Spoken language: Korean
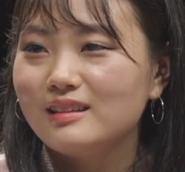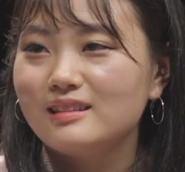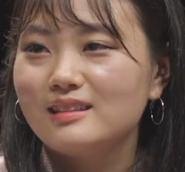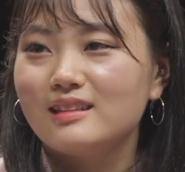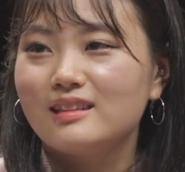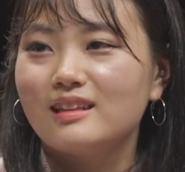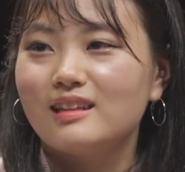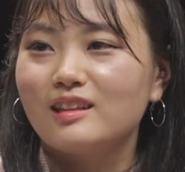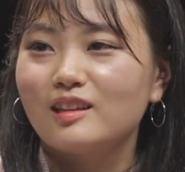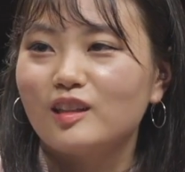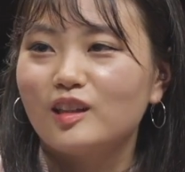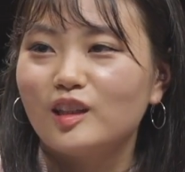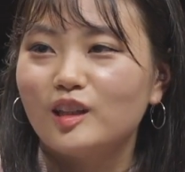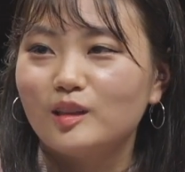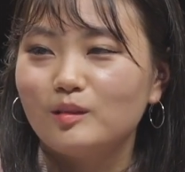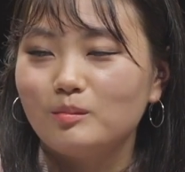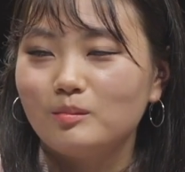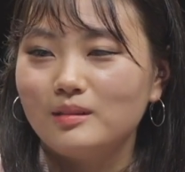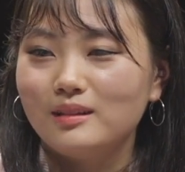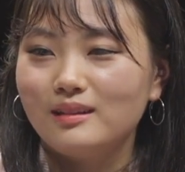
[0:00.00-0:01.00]
제가
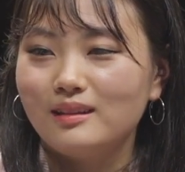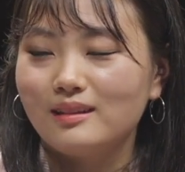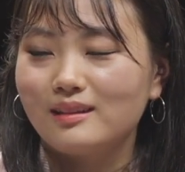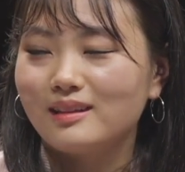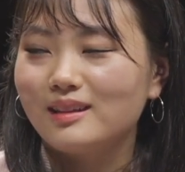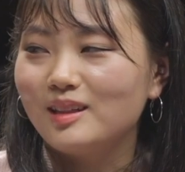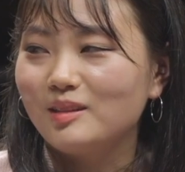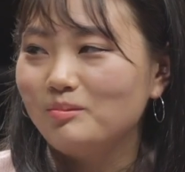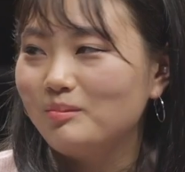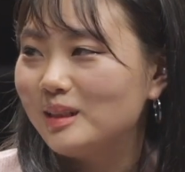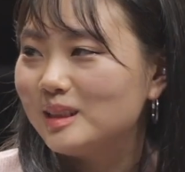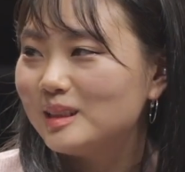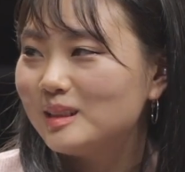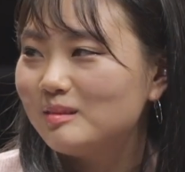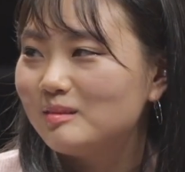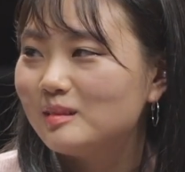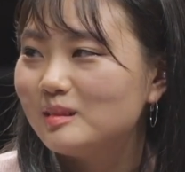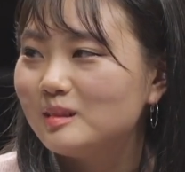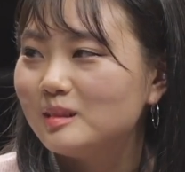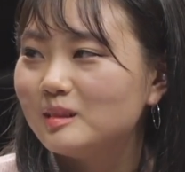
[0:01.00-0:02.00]
아까 약간
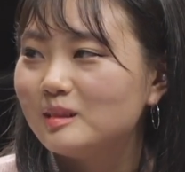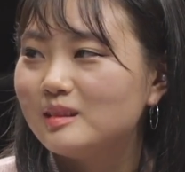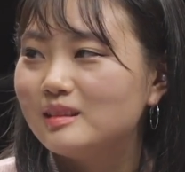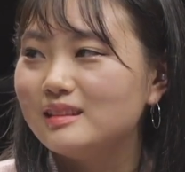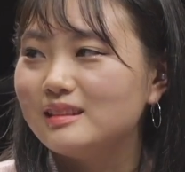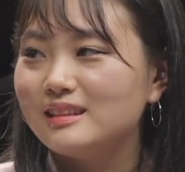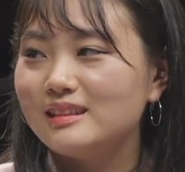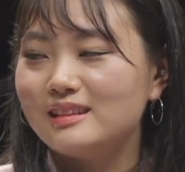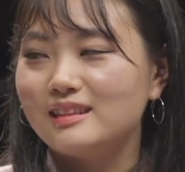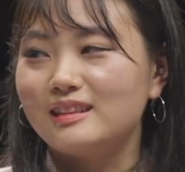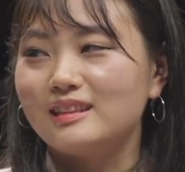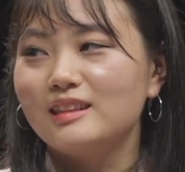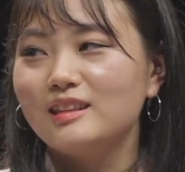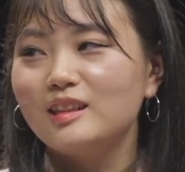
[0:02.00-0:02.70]
말씀드렸듯이